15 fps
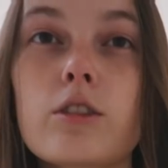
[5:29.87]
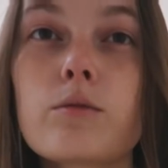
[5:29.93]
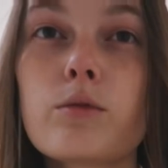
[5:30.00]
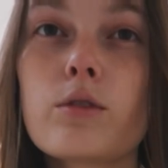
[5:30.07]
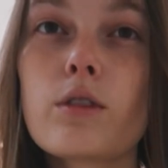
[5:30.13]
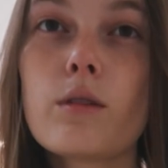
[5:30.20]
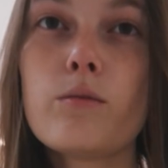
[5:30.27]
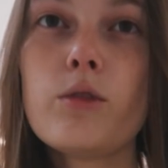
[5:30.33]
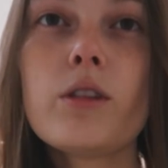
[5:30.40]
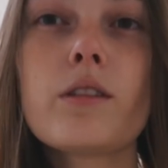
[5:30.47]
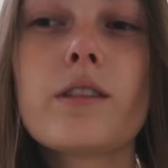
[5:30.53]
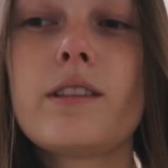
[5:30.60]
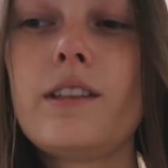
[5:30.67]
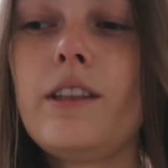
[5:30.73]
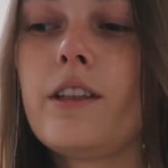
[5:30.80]
Сейчас буду
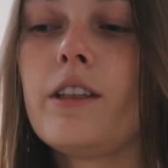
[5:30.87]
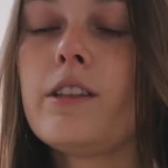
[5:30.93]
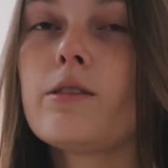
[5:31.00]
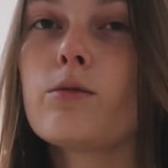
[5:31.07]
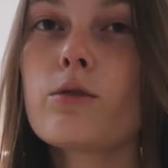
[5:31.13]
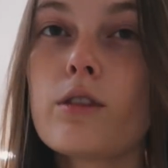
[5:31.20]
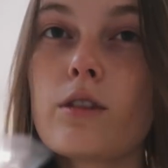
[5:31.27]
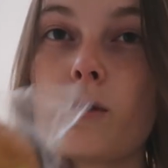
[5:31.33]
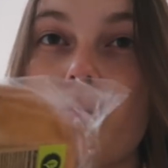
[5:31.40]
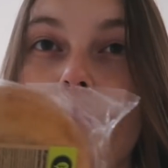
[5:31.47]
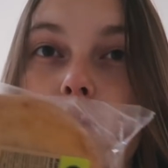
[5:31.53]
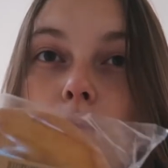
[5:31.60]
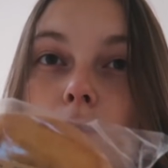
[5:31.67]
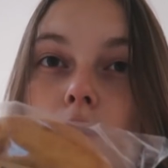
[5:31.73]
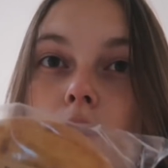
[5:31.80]
работать и есть вот этот
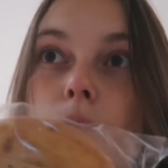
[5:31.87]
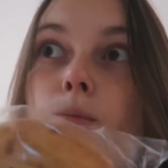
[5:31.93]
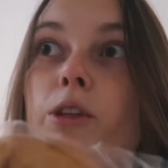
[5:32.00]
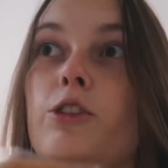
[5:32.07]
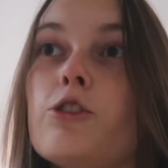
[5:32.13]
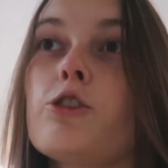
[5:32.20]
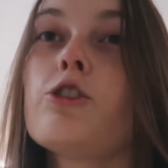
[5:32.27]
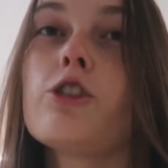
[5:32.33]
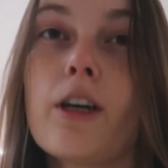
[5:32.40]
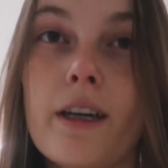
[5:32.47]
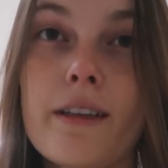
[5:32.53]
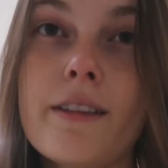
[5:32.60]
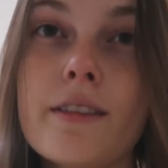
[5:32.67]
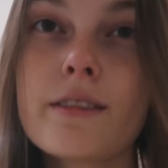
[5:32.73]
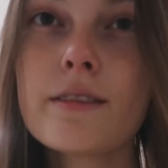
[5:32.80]
пирог, и пить
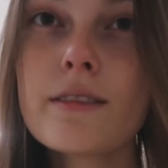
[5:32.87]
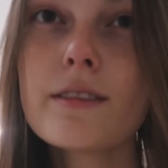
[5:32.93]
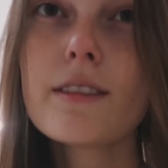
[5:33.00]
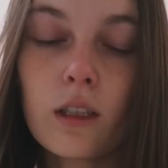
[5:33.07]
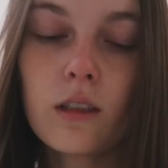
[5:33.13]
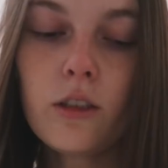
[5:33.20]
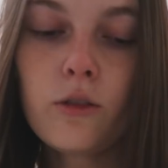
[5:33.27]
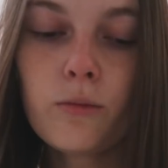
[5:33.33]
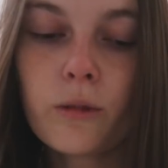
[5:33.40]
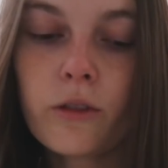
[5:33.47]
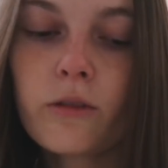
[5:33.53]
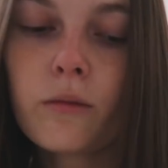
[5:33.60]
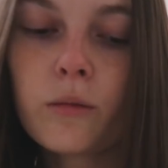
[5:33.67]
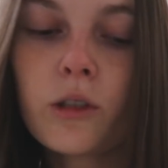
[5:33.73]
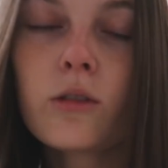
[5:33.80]
чай. Знаете, у меня
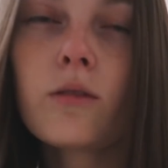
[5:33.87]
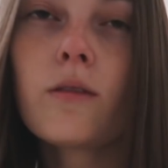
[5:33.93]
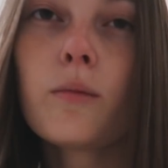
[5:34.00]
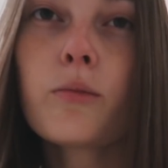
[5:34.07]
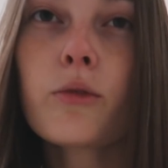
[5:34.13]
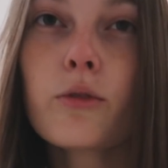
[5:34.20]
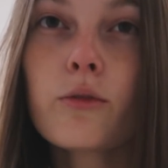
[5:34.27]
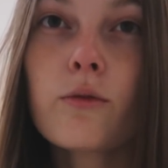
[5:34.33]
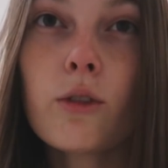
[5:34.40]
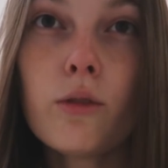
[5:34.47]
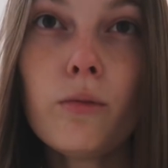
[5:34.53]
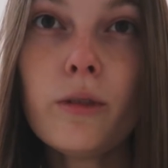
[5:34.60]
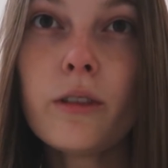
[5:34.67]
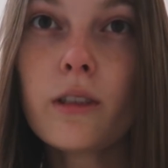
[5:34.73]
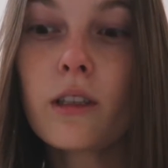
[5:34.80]
к вам такой вопрос. Вы
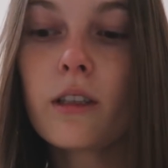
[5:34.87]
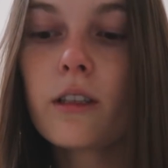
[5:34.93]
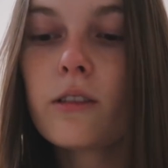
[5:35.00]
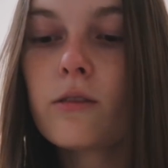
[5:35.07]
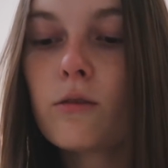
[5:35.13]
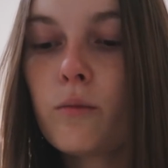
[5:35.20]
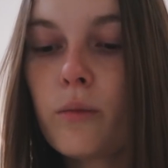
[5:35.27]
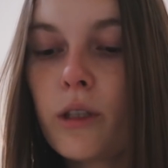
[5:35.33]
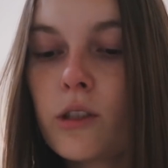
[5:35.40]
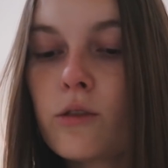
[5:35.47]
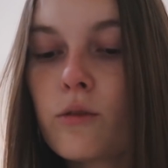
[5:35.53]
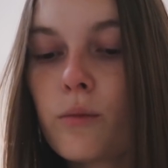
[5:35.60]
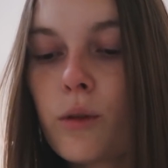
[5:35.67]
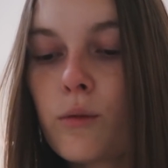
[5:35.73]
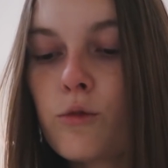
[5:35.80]
любите арахисовую
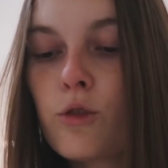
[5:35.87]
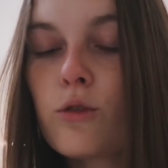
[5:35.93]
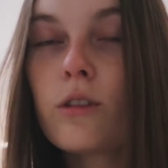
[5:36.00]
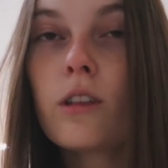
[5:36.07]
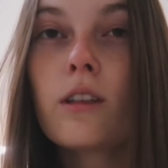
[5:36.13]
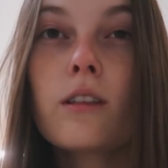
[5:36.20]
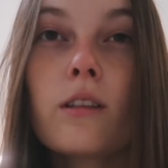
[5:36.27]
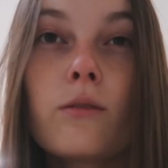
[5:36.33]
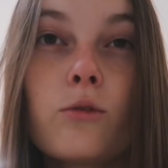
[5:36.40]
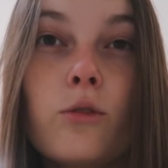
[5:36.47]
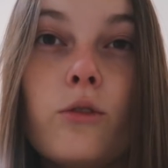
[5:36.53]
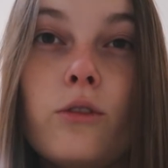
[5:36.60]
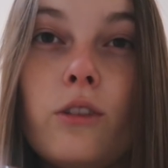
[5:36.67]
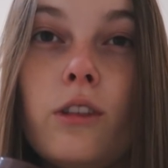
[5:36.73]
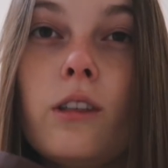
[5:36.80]
пасту? Потому что я так давно
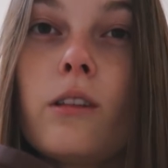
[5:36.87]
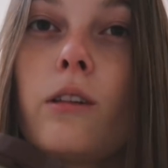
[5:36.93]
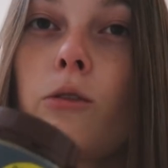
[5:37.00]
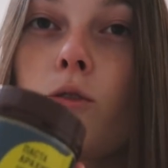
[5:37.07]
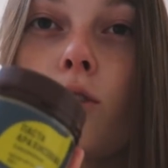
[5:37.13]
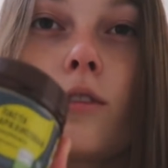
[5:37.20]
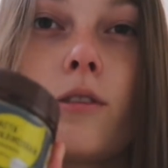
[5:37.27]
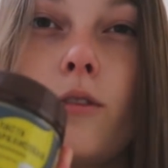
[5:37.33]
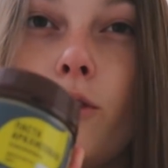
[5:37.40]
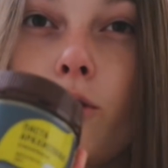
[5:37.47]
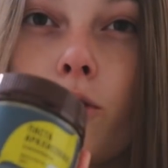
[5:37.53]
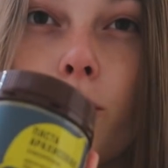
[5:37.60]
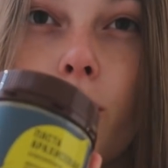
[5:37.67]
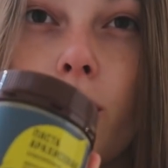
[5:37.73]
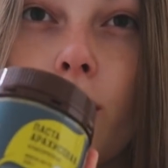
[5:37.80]
ее не ела, я вот сейчас на
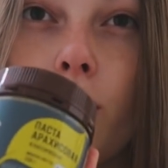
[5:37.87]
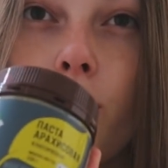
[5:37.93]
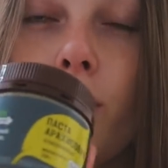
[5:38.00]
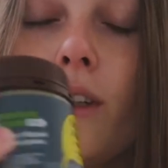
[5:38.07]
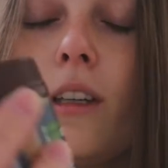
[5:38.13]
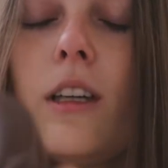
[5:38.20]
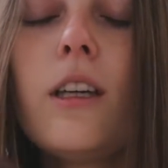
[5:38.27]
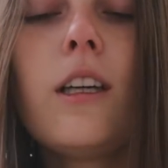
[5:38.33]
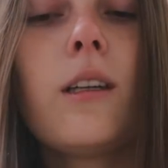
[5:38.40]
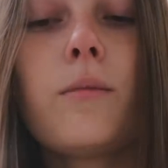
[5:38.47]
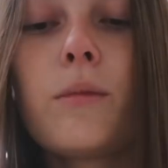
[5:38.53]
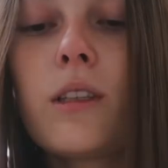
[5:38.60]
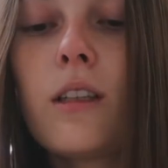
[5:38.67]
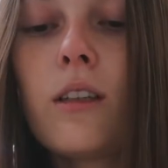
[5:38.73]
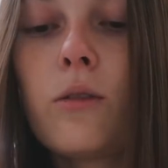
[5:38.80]
нее смотрю.
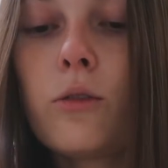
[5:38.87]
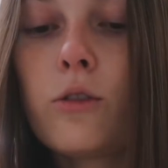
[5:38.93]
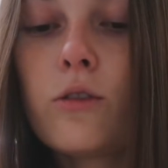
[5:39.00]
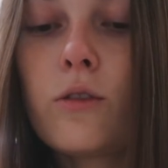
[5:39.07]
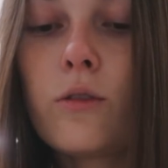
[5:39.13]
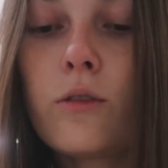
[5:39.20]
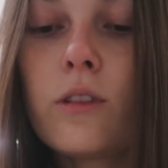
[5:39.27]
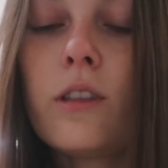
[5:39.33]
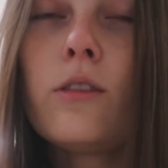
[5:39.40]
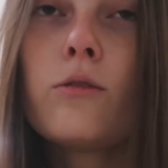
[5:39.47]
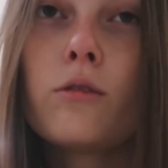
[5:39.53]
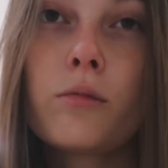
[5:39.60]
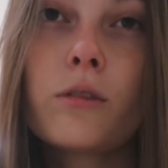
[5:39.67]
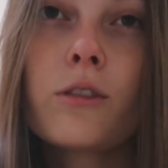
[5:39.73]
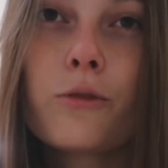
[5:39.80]
Мне так хочется ее съесть,
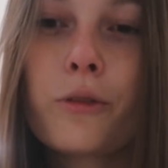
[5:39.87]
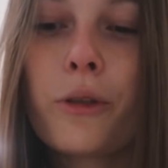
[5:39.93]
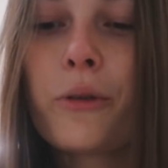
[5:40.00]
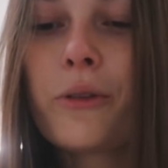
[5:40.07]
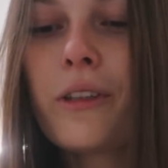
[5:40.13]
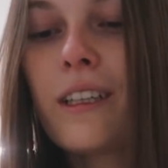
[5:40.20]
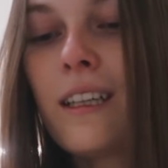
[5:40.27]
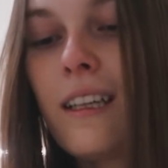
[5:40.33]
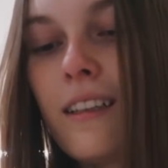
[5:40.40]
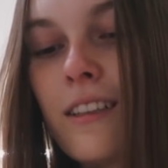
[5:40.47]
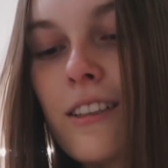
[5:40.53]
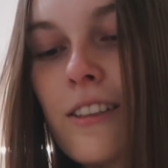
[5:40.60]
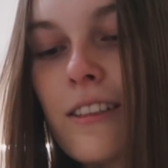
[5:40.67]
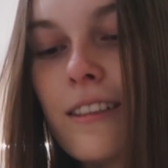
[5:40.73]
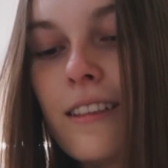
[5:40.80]
но потому что до утра,
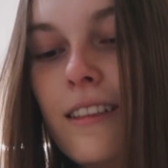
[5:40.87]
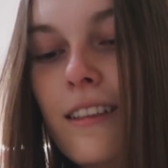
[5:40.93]
конечно.